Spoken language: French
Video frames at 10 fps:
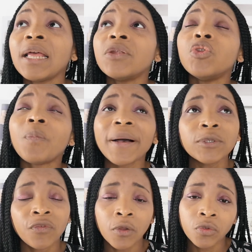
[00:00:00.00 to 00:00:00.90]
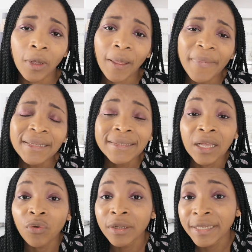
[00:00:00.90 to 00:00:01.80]
Ne pas se vendre au rabais, c'est
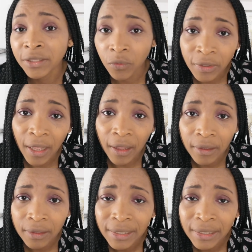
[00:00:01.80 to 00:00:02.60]
avoir des standards